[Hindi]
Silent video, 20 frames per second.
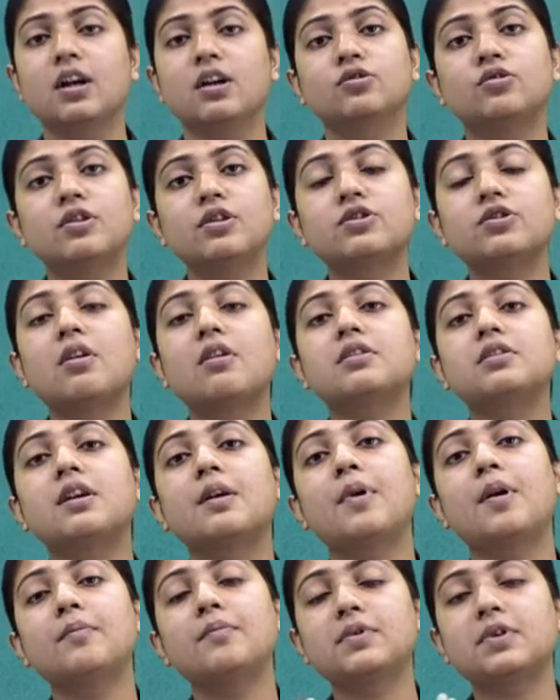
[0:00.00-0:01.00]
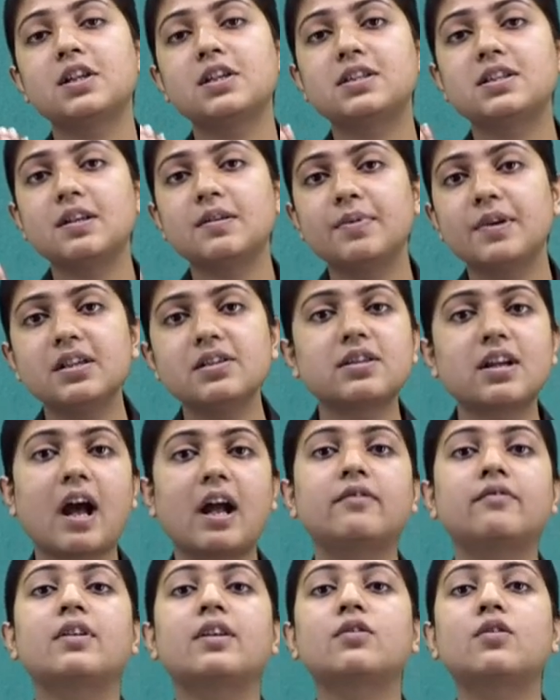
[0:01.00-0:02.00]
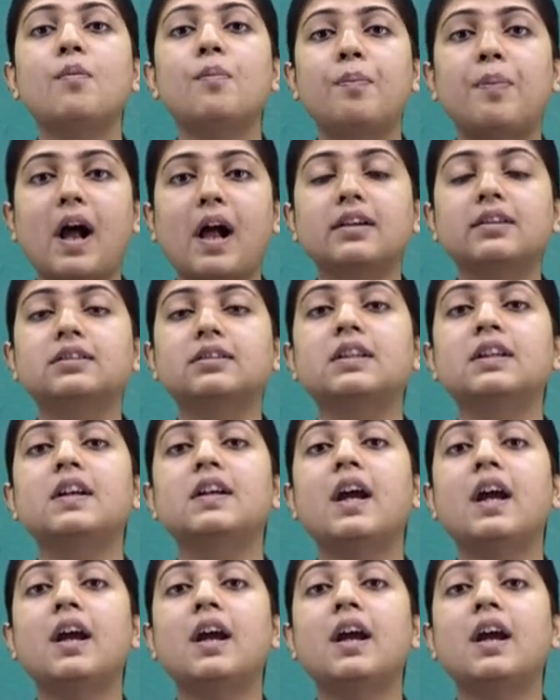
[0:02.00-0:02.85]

तो इन शॉर्ट जब हम किसी भी जानवर को पालते